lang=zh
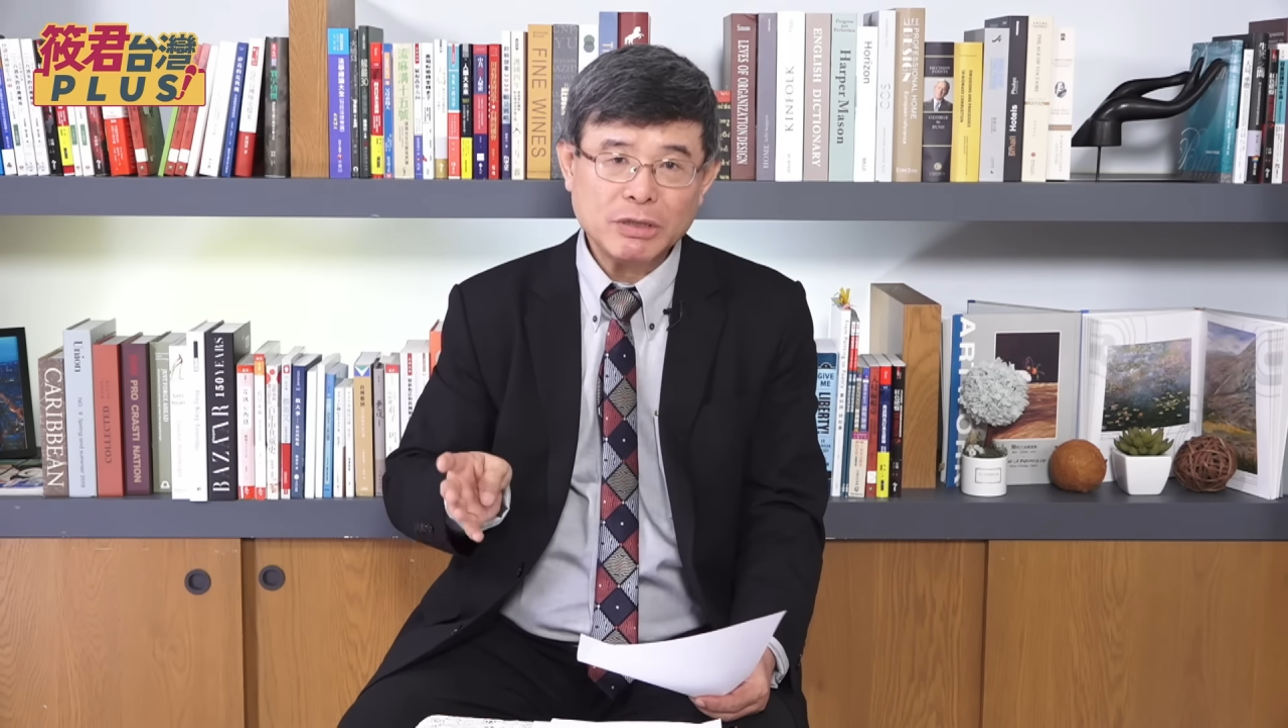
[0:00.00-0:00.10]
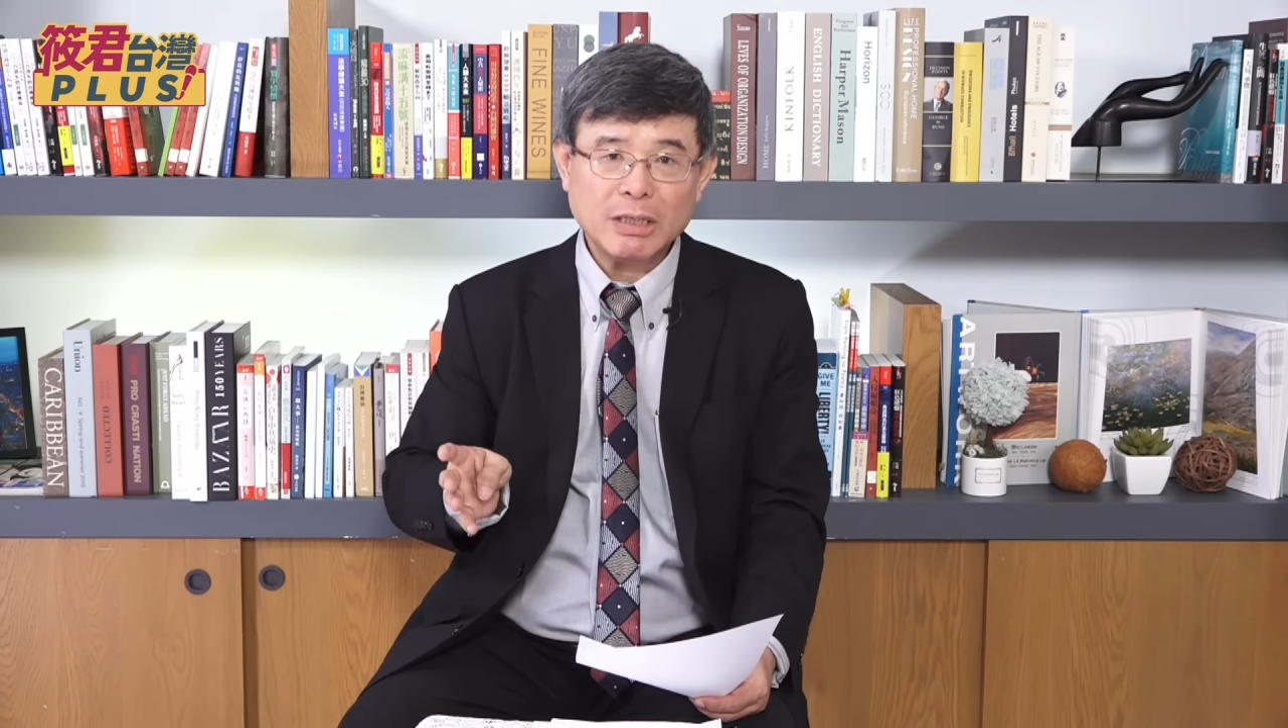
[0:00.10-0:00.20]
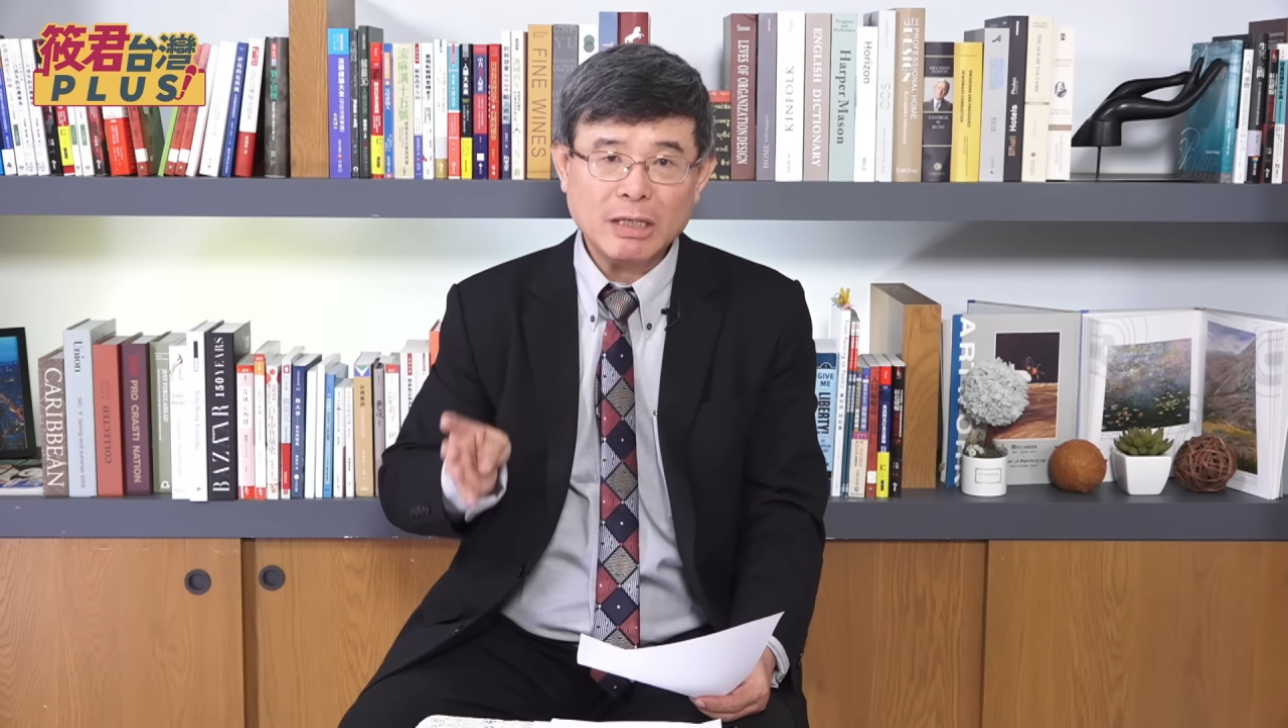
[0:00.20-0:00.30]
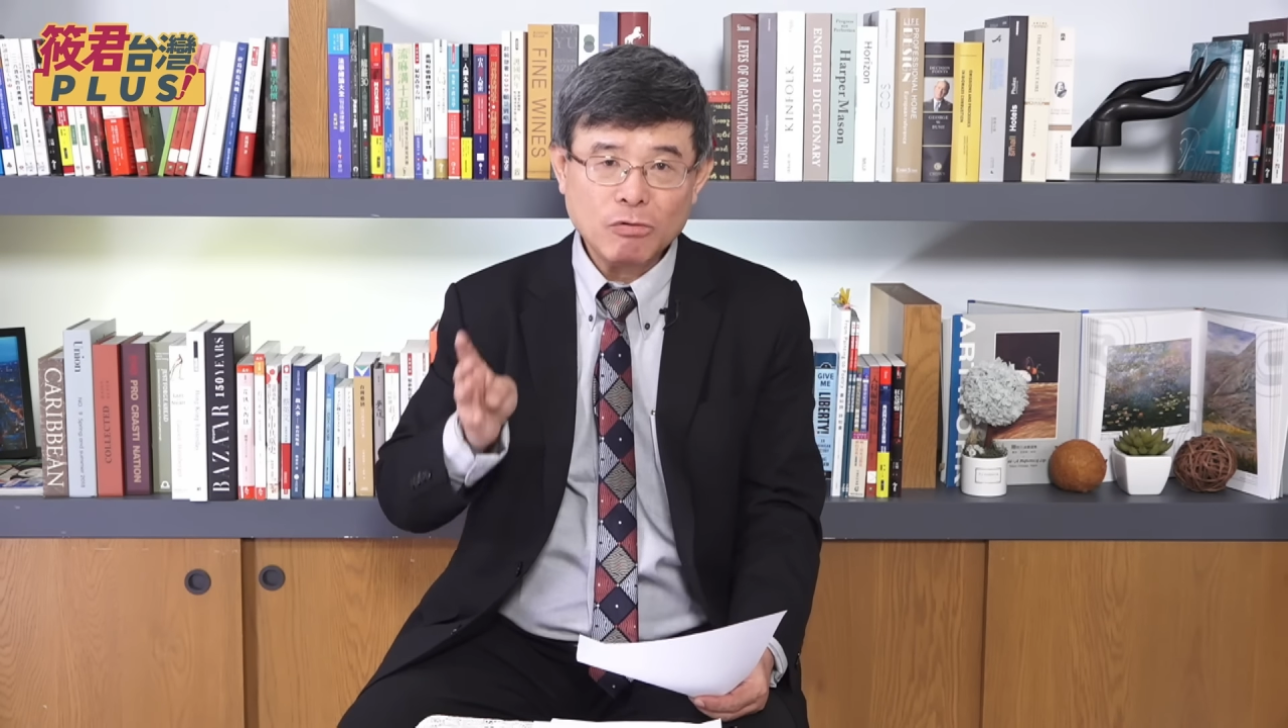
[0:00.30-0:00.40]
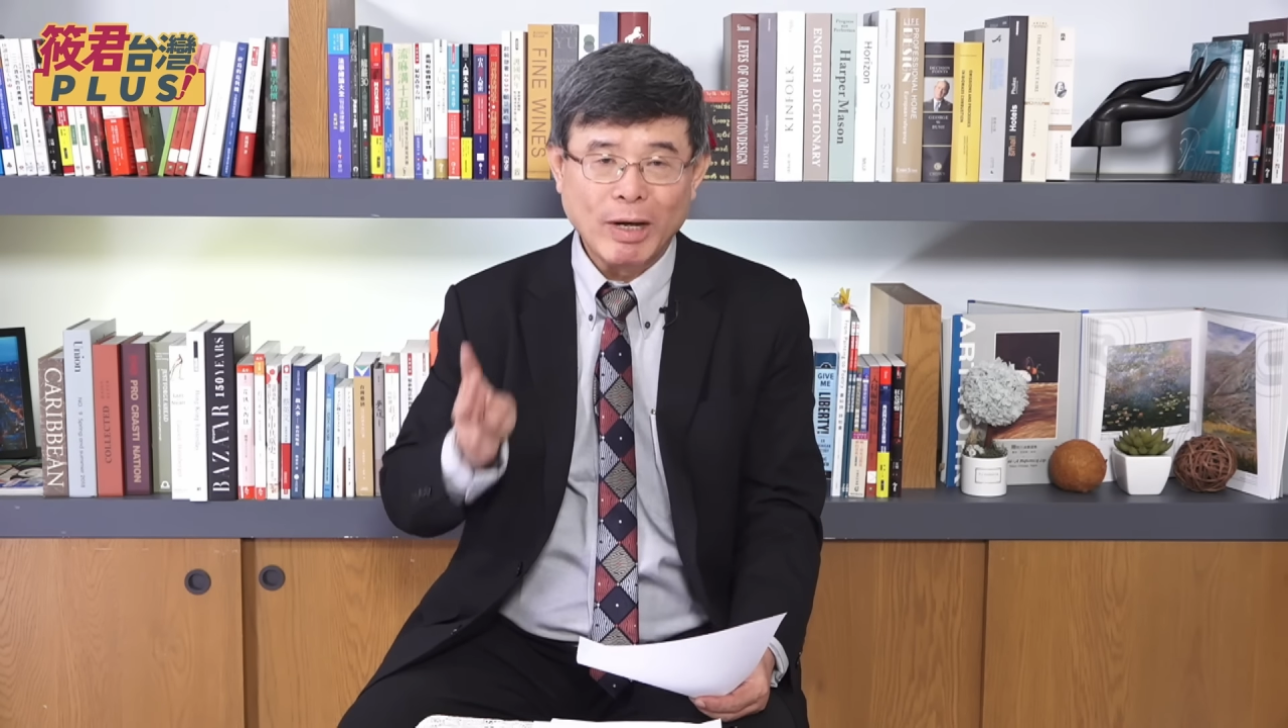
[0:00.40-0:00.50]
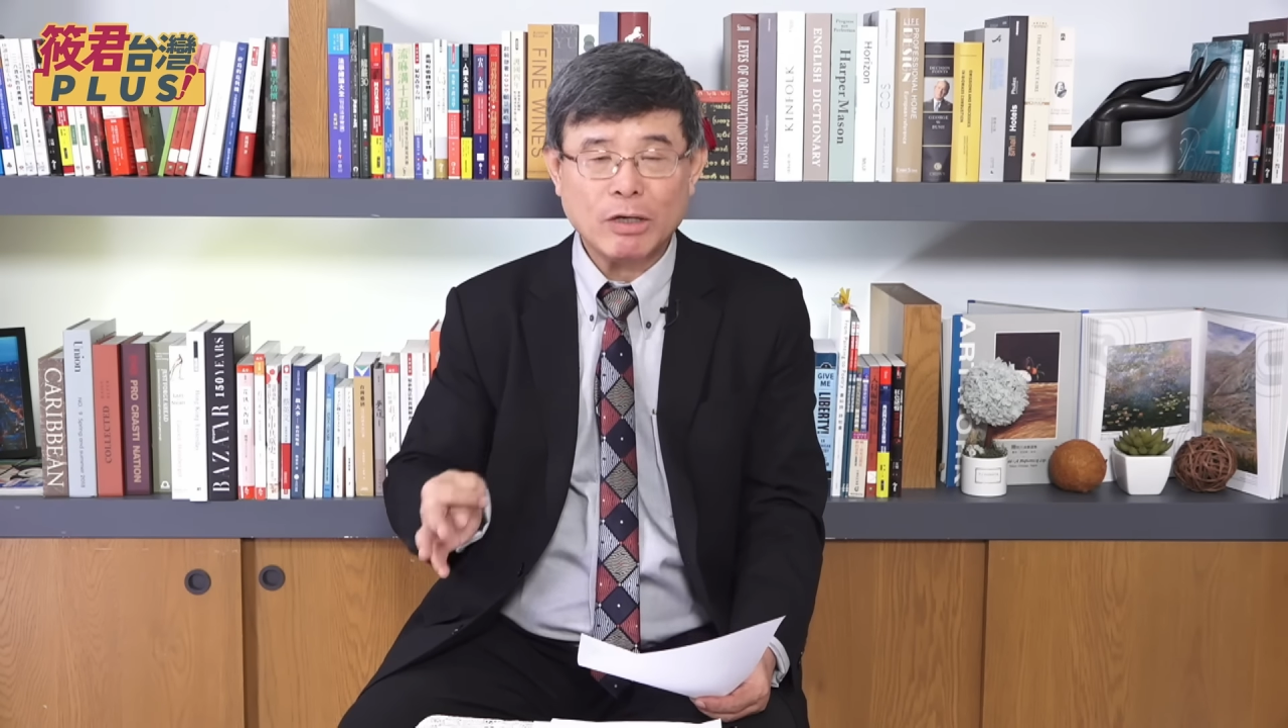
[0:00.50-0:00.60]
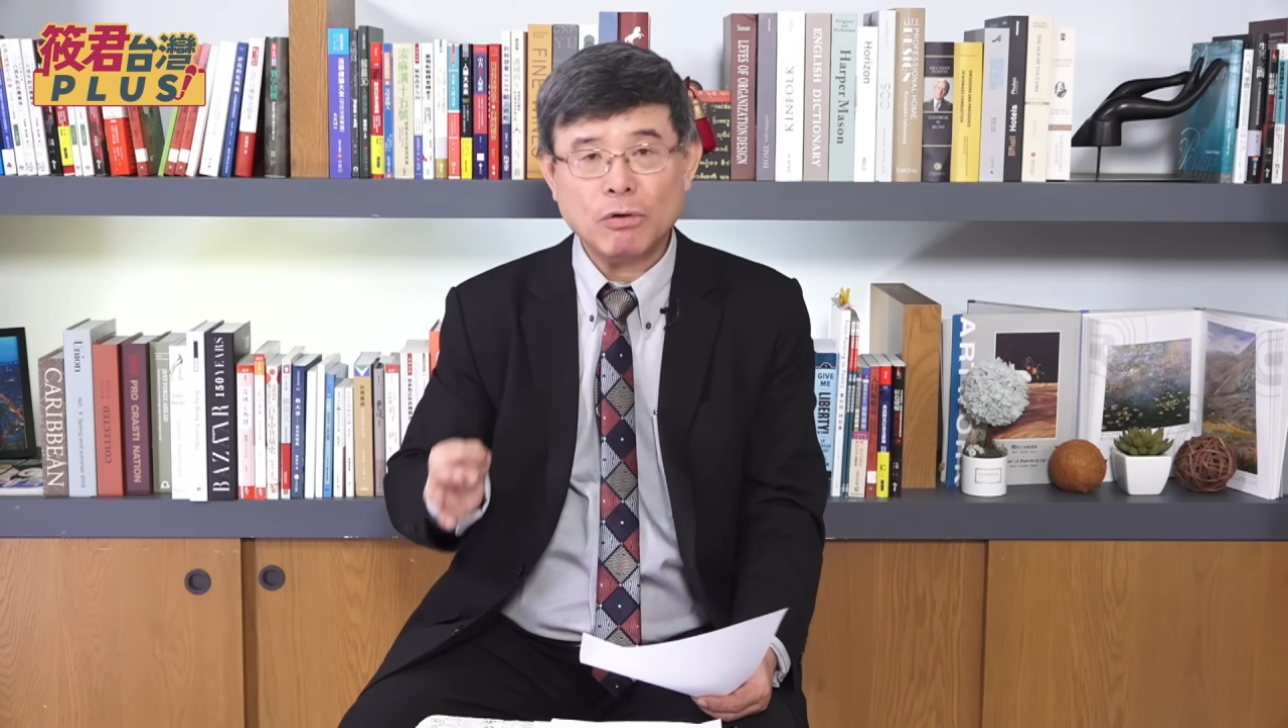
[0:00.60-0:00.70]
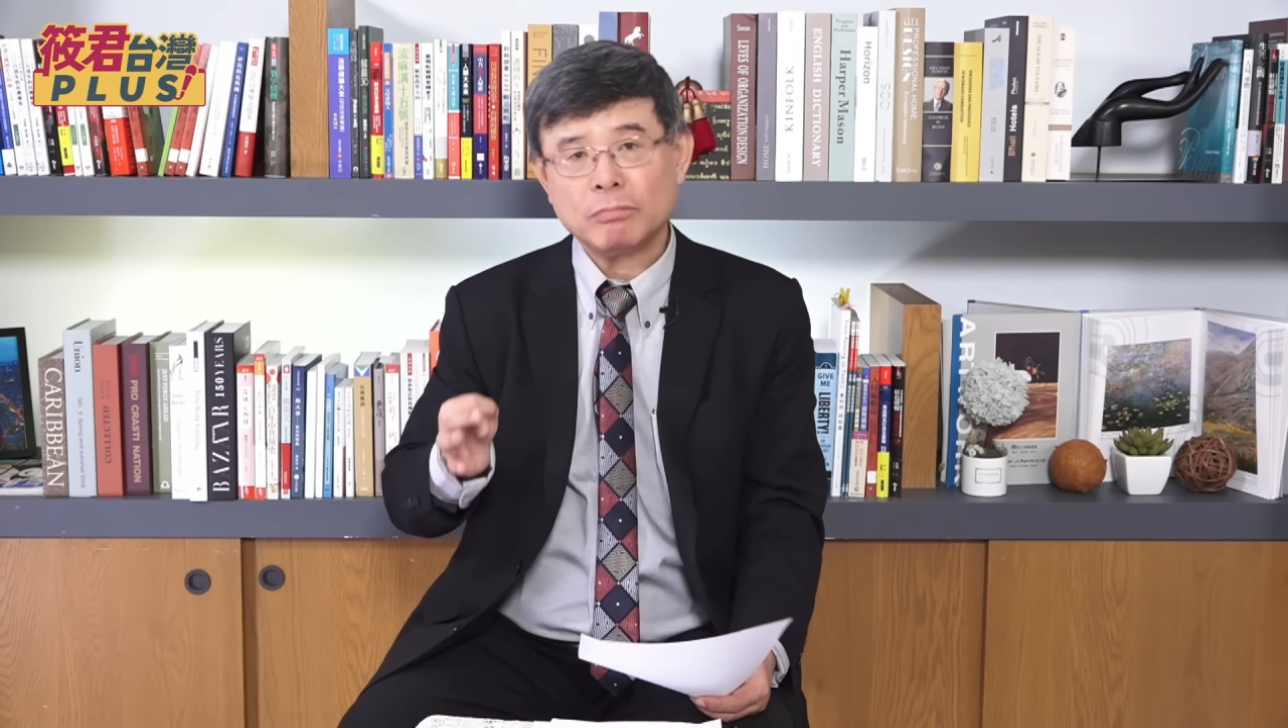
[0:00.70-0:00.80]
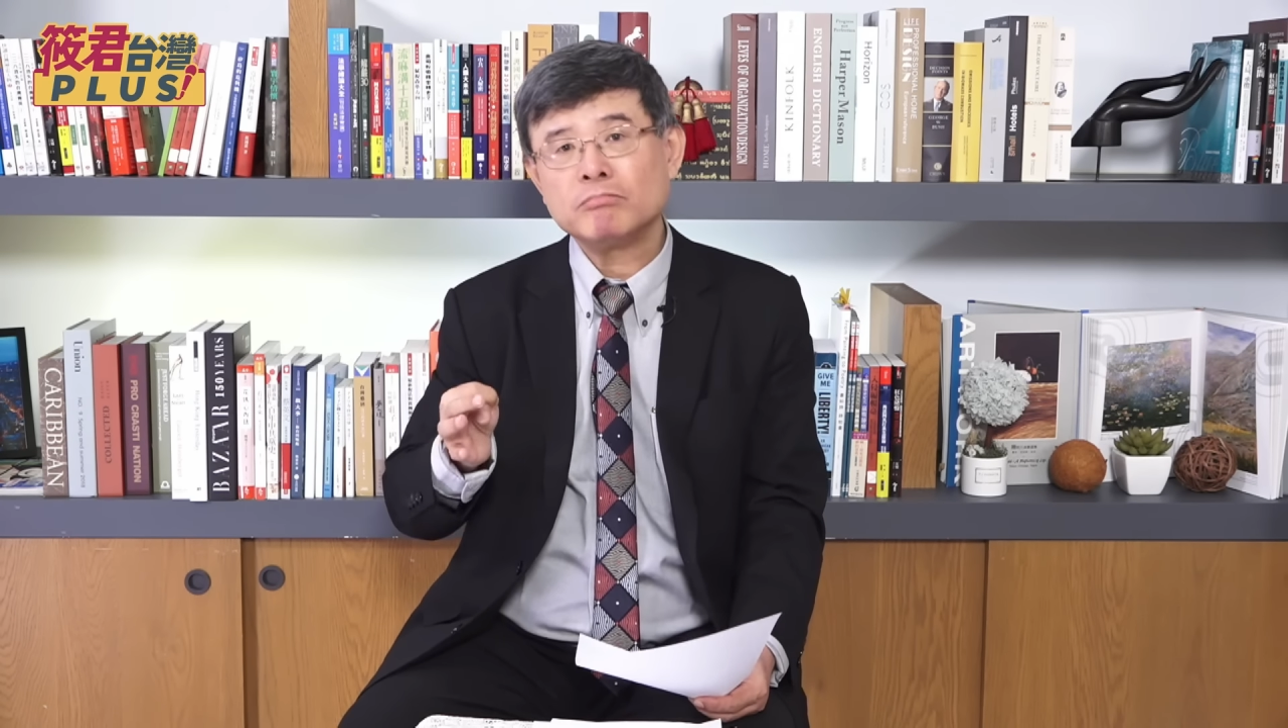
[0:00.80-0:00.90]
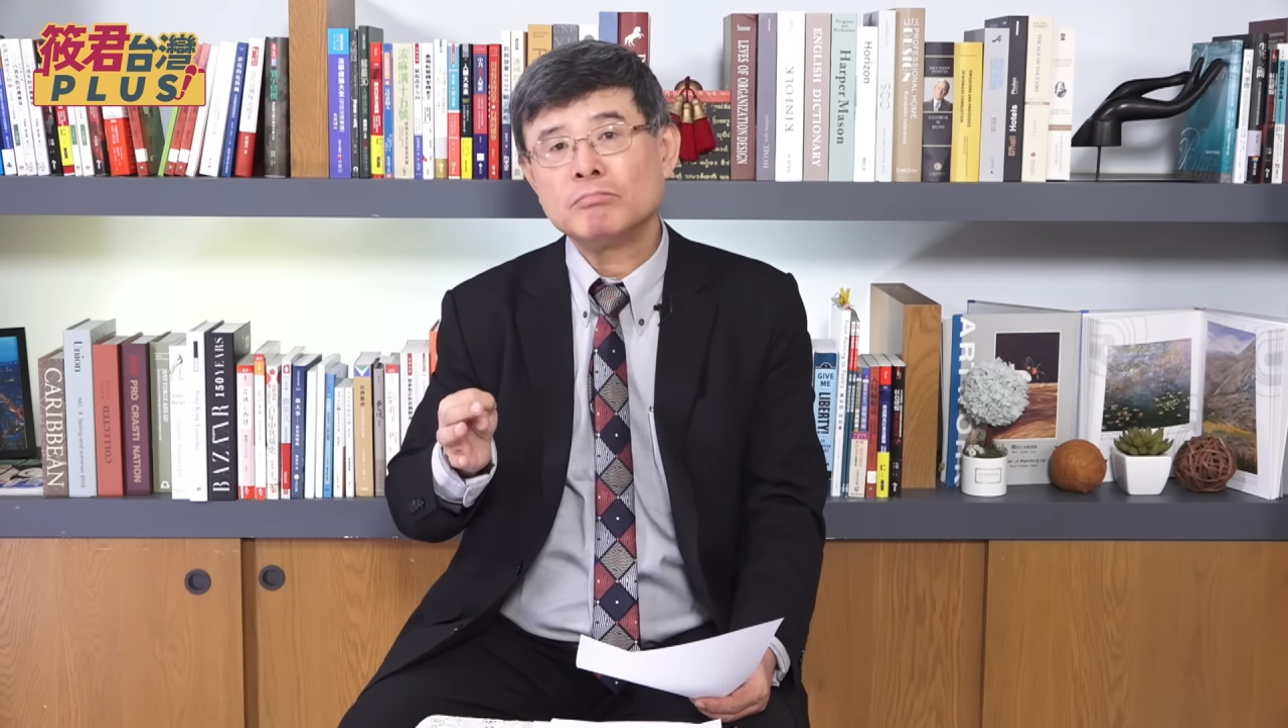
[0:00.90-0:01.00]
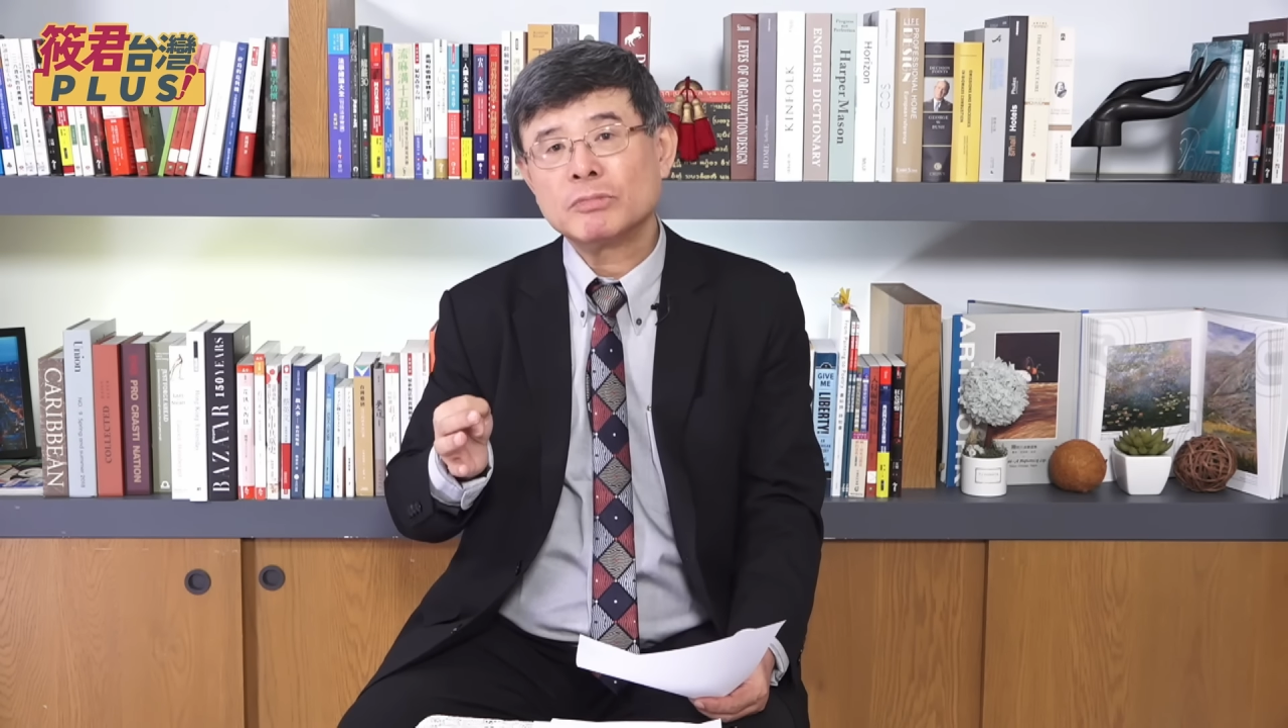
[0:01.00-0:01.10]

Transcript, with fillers: 性跟反共